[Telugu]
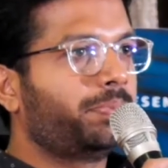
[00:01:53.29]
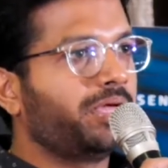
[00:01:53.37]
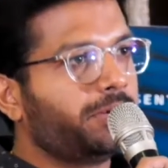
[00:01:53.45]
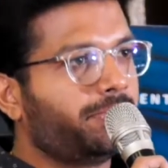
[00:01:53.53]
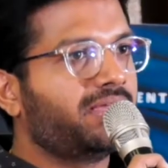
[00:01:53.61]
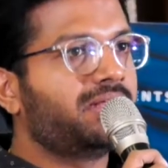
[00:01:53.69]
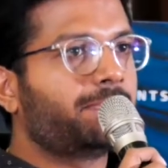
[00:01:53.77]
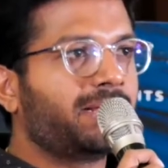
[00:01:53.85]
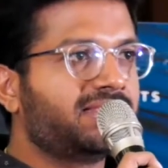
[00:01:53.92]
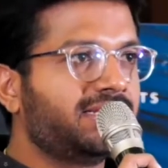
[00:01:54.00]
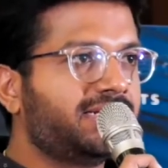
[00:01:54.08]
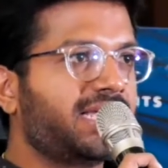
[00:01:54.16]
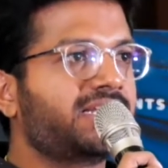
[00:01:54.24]
పేరు పేరున
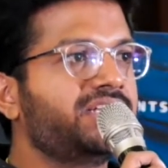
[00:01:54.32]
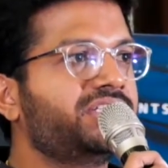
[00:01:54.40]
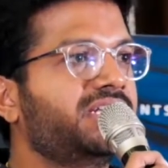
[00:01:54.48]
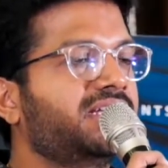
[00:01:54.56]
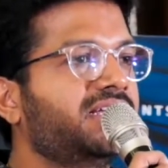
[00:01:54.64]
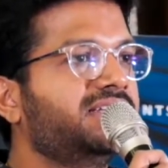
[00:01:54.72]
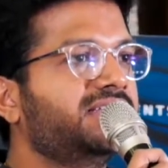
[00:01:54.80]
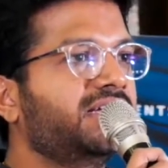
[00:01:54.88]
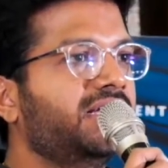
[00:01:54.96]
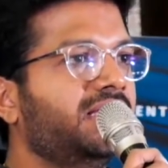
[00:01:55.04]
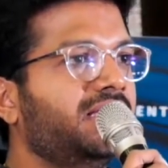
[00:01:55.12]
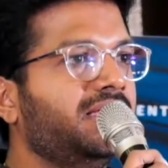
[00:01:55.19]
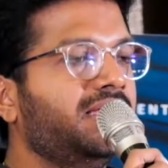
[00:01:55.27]
ప్రతి టెక్నీషియన్కి నిజంగా
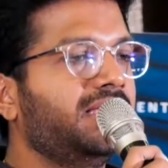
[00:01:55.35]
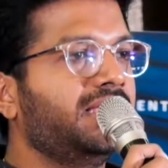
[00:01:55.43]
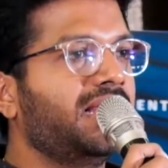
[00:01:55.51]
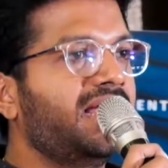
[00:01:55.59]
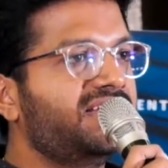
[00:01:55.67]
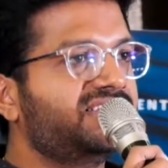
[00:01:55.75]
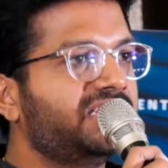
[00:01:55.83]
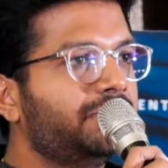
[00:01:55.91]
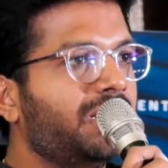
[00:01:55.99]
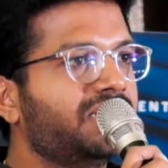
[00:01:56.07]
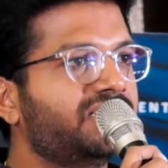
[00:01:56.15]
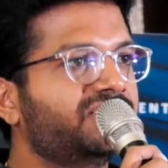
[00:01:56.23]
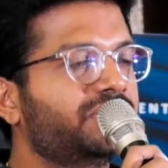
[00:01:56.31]
ఇలాంటి
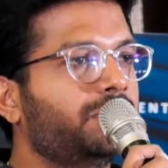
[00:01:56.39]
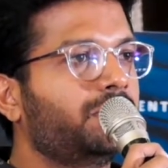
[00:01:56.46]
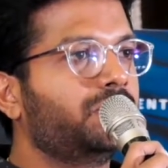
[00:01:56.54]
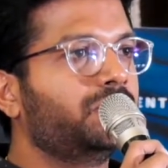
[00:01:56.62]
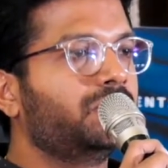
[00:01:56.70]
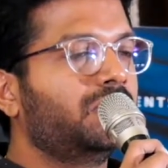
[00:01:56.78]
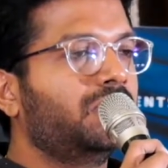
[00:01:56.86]
సినిమాలు చేసినప్పుడు